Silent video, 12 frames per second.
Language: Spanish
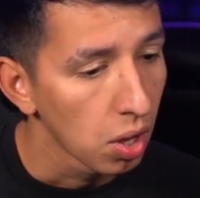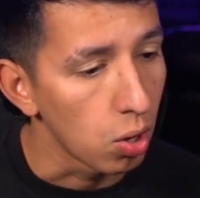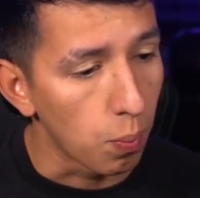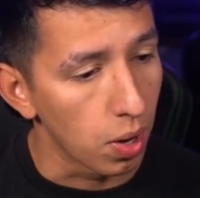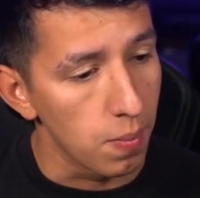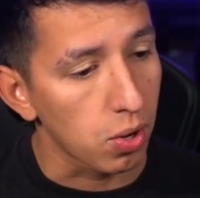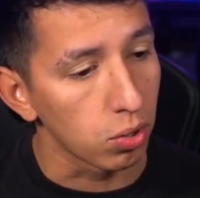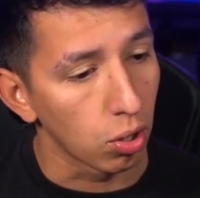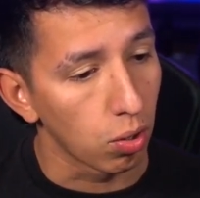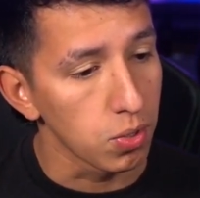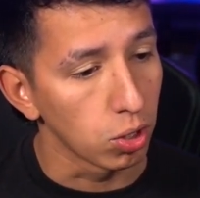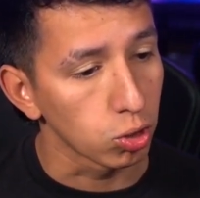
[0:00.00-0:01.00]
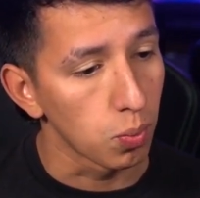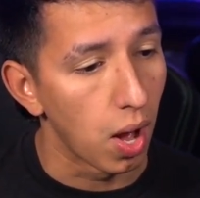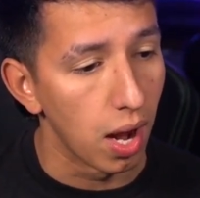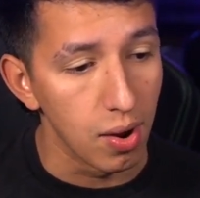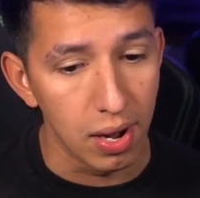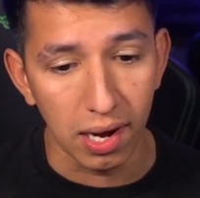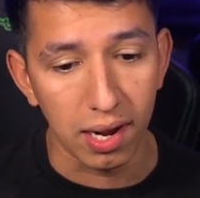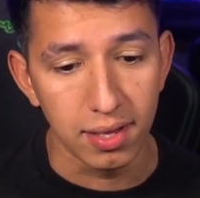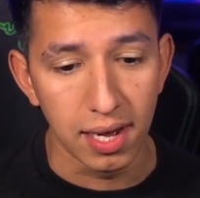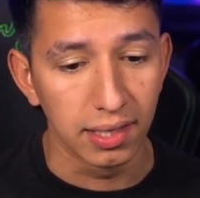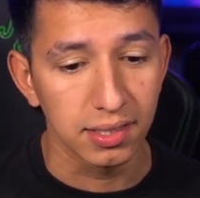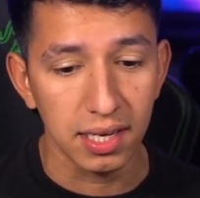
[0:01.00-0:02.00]
Lo polémico no es lo mío, eso me vale verga.
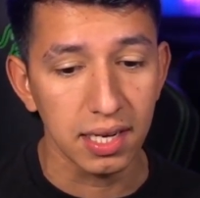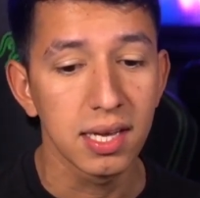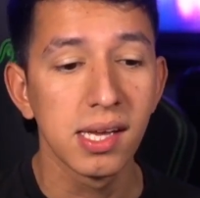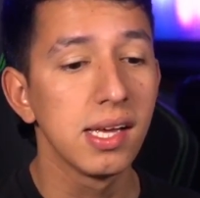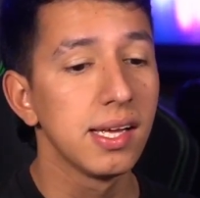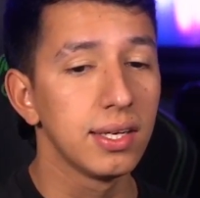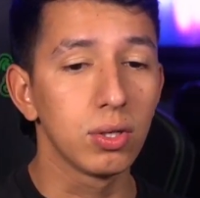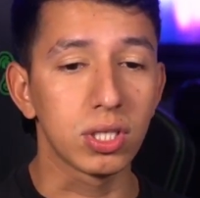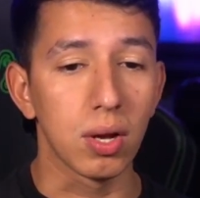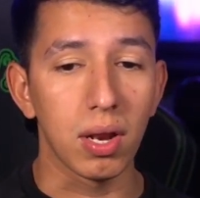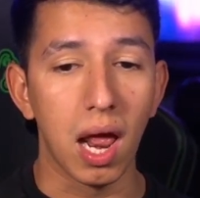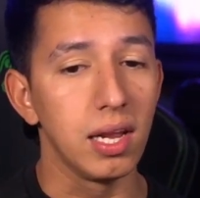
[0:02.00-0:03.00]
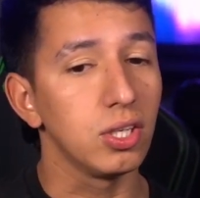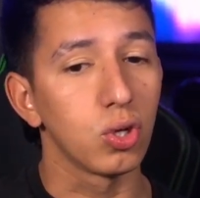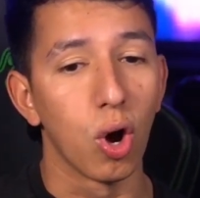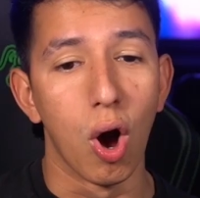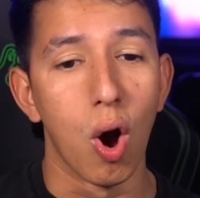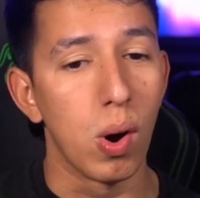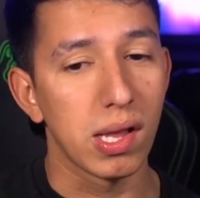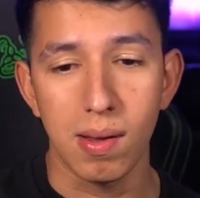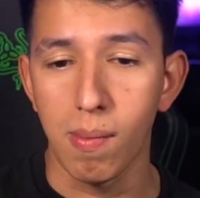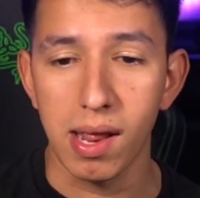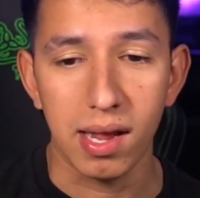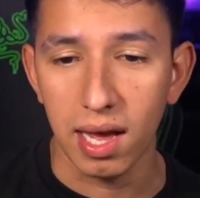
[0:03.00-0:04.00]
Ya sí, eso se viralizó, ese
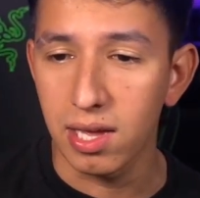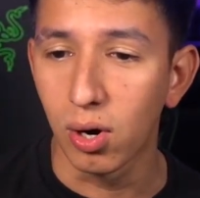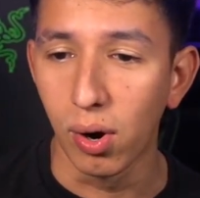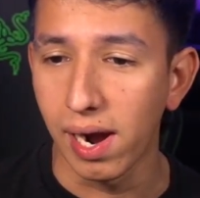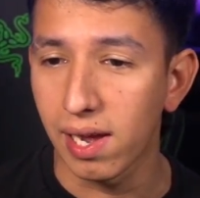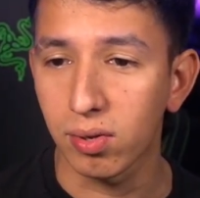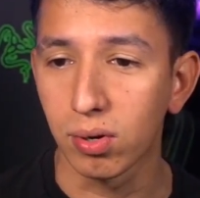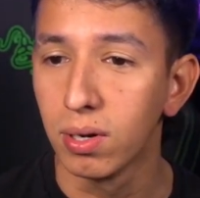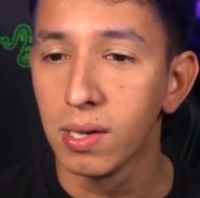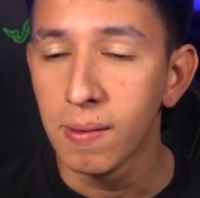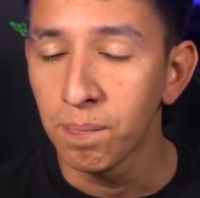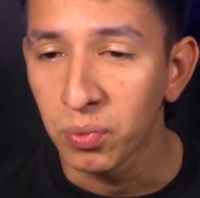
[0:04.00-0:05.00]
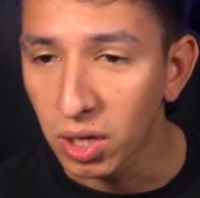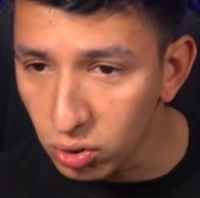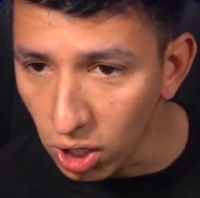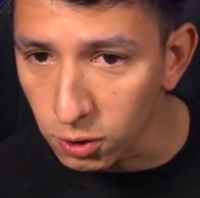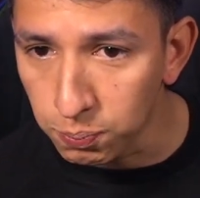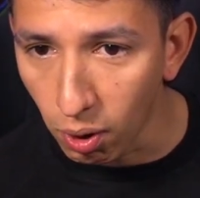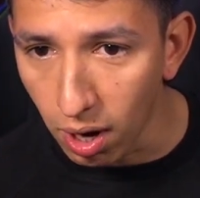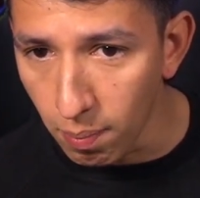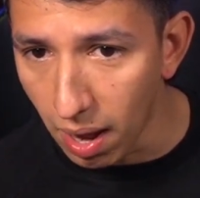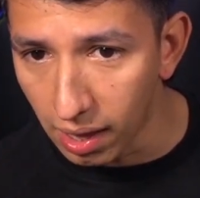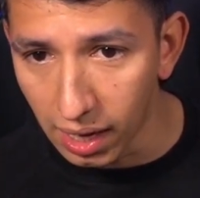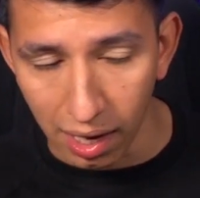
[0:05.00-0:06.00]
marica dijo eso, eso ya es
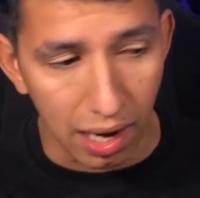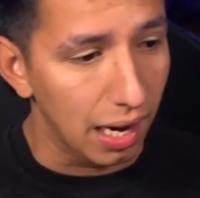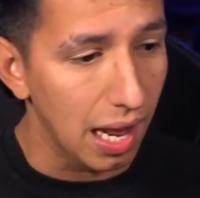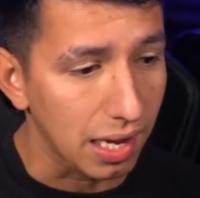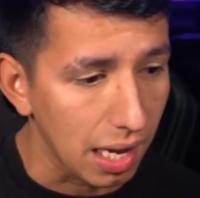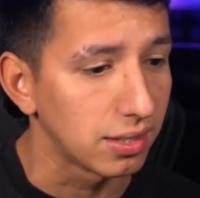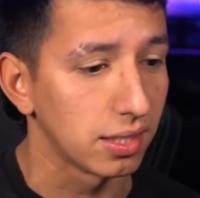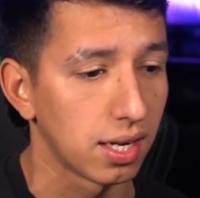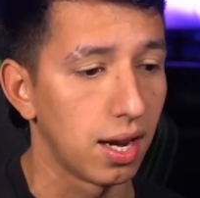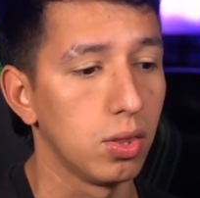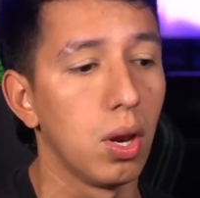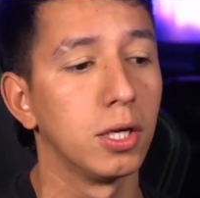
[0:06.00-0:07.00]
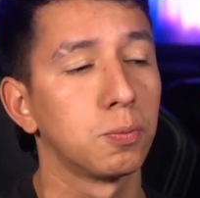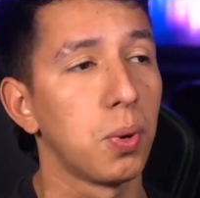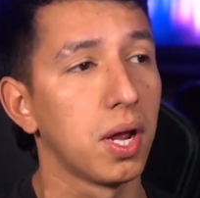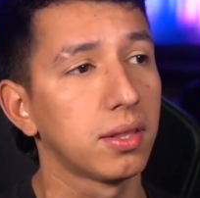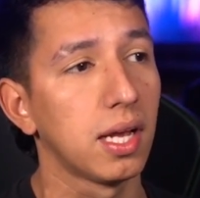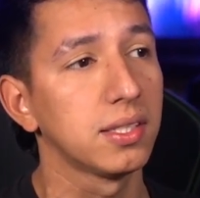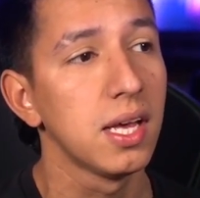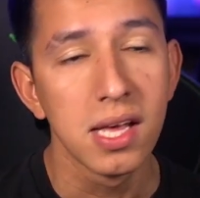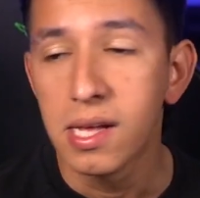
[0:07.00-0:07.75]
problema de LL que está cerrando las puertas.